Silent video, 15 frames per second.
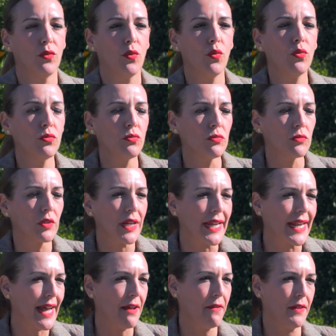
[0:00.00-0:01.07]
un
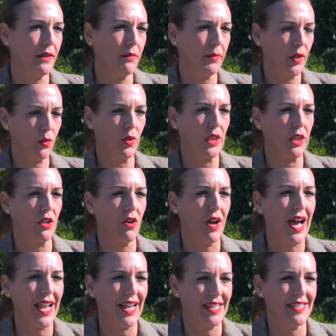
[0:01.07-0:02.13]
grave perjuicio
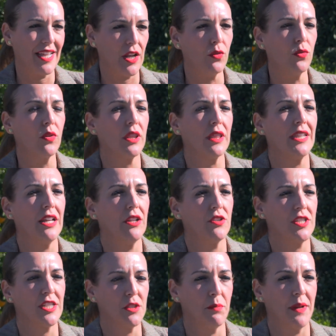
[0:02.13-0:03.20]
a la salud de
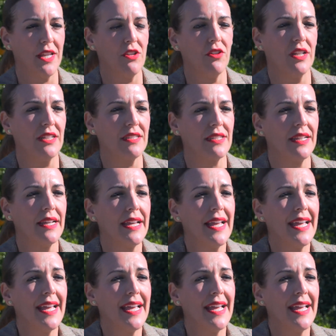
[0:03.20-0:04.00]
los españoles.